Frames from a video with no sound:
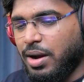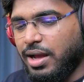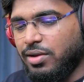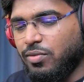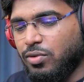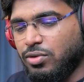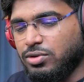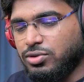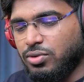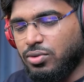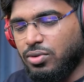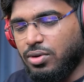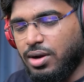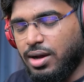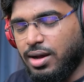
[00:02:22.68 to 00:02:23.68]
भाई वो जो
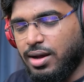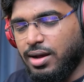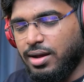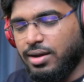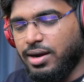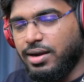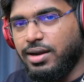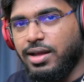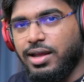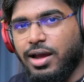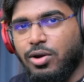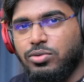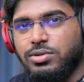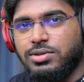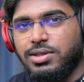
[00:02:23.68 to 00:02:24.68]

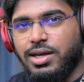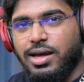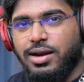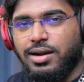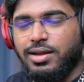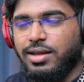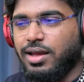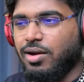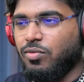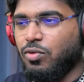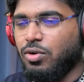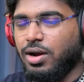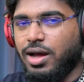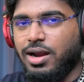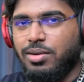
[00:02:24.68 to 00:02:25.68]
गड्डिया उच्चिया रखिया
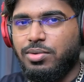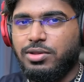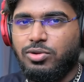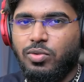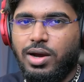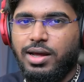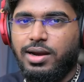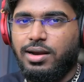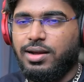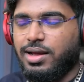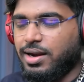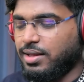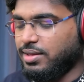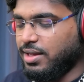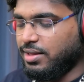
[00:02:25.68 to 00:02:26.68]
वो गाना भी तो वायरल
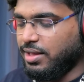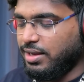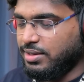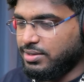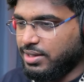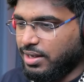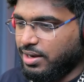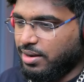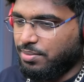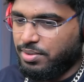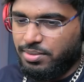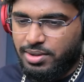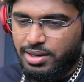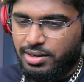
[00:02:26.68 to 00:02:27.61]
करा दिया था इंस्टाग्राम पे